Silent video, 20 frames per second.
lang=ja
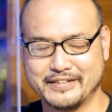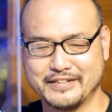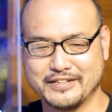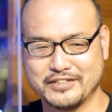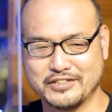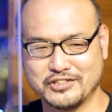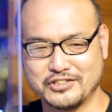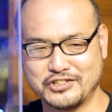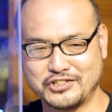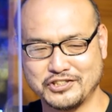
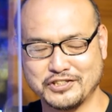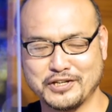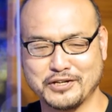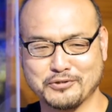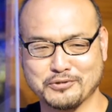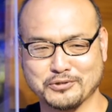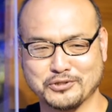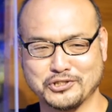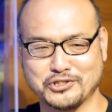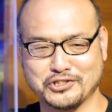白
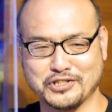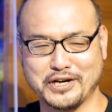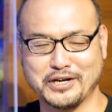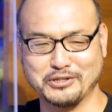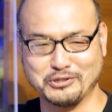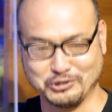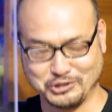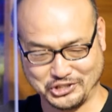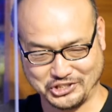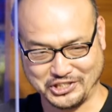路地
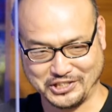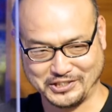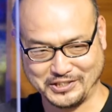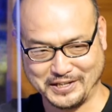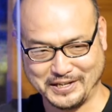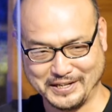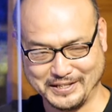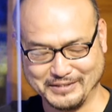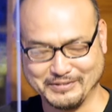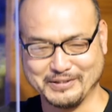ナイトシアター、
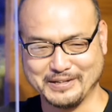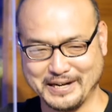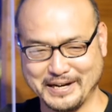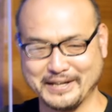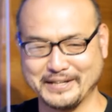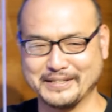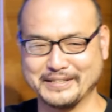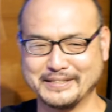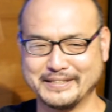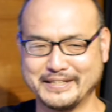
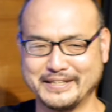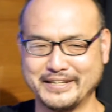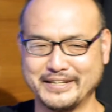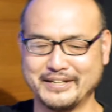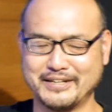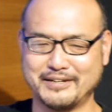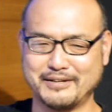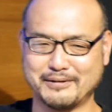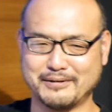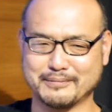ナイトシアター、はい、
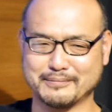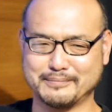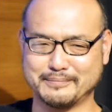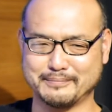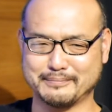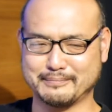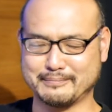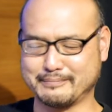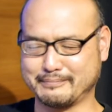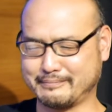で, でなん
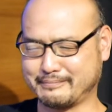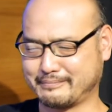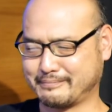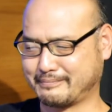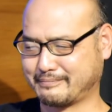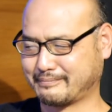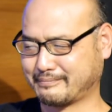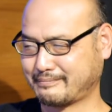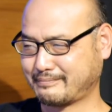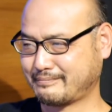か
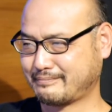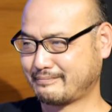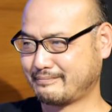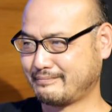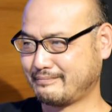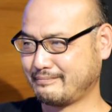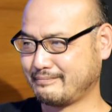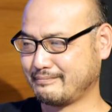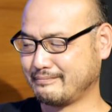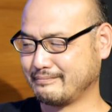めっちゃ
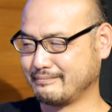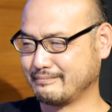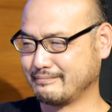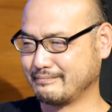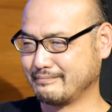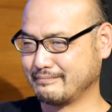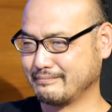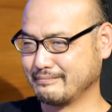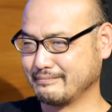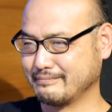番宣になっ
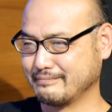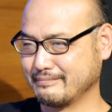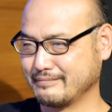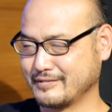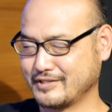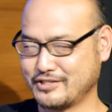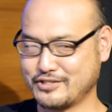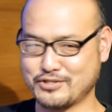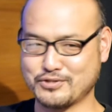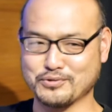ちゃいました、すい
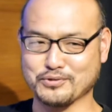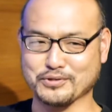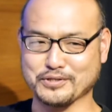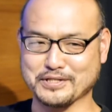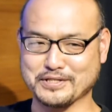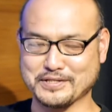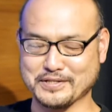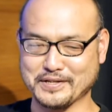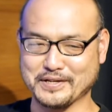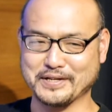ませんすいま
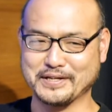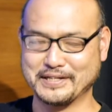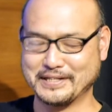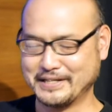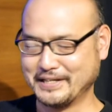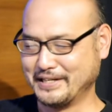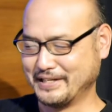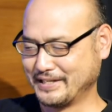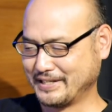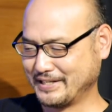せん
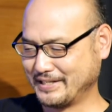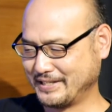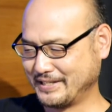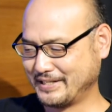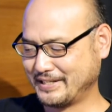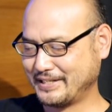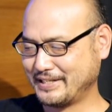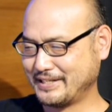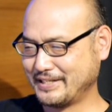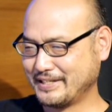
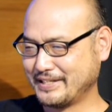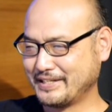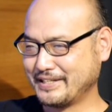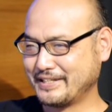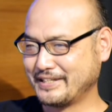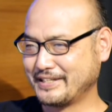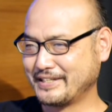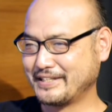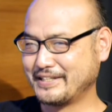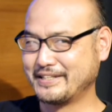
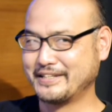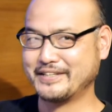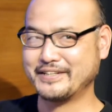と